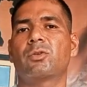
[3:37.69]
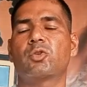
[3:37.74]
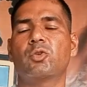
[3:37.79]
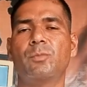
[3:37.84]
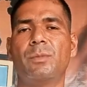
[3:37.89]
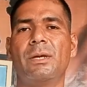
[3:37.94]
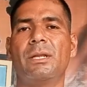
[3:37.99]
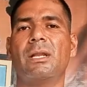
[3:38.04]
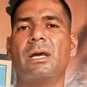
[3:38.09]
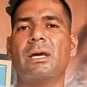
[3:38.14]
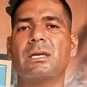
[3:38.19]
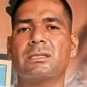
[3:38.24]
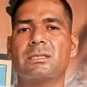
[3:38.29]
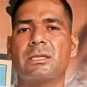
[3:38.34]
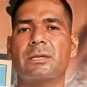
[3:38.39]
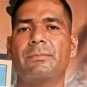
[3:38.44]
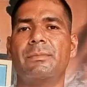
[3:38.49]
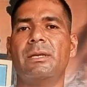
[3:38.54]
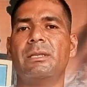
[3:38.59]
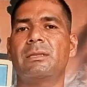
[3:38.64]
सुबह
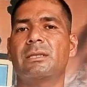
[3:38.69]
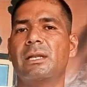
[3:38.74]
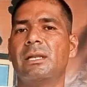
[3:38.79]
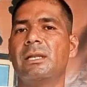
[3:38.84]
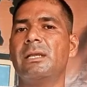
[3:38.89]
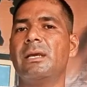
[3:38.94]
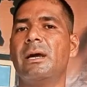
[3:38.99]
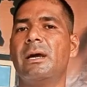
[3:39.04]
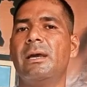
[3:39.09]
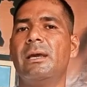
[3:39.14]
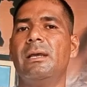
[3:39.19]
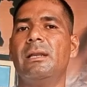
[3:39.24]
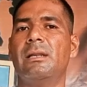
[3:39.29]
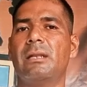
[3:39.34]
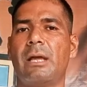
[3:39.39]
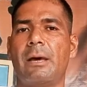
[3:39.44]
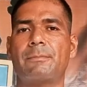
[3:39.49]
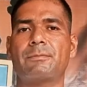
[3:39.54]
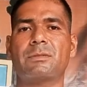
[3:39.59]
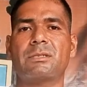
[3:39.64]
नाश्ते में दलिया है
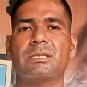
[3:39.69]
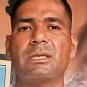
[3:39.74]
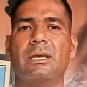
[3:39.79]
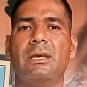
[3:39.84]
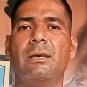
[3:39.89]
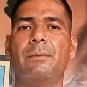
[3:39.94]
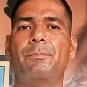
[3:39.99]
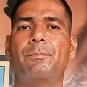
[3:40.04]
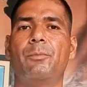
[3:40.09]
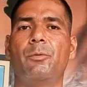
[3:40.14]
लापसी है